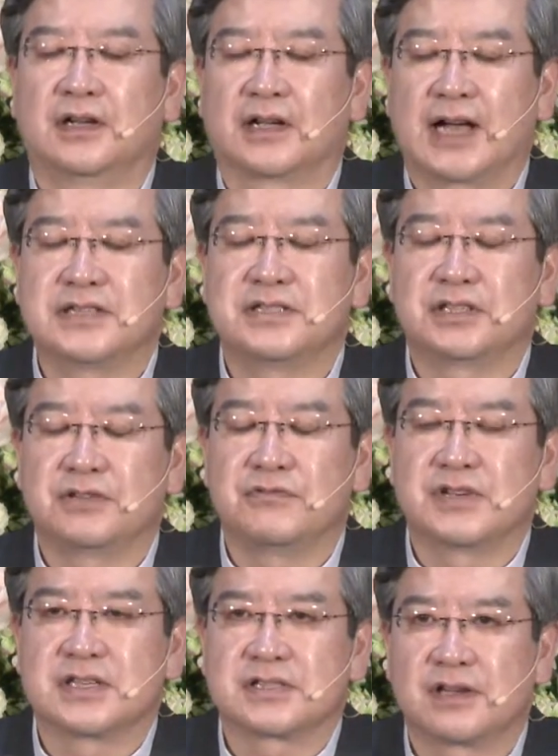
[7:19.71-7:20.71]
가지기
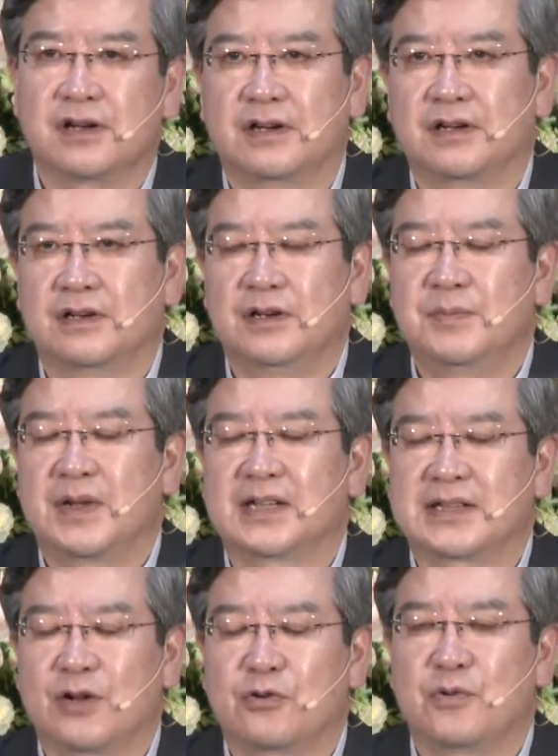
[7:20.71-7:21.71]
위해서 얼마나
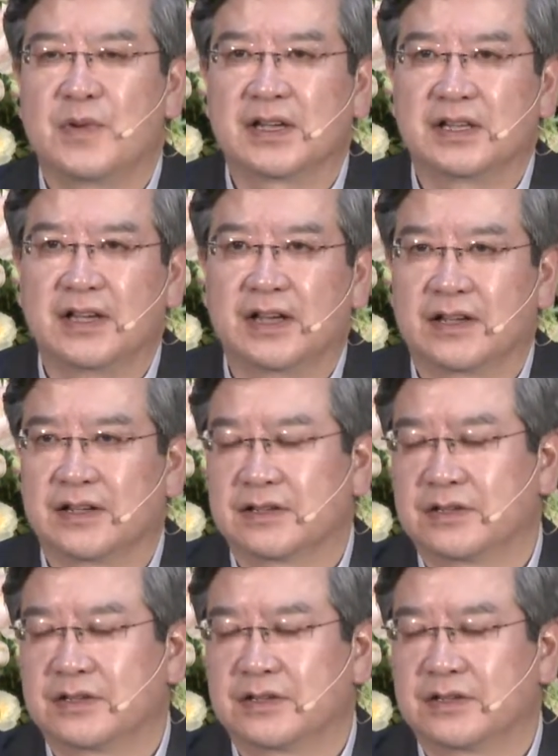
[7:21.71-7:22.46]
달콤하기에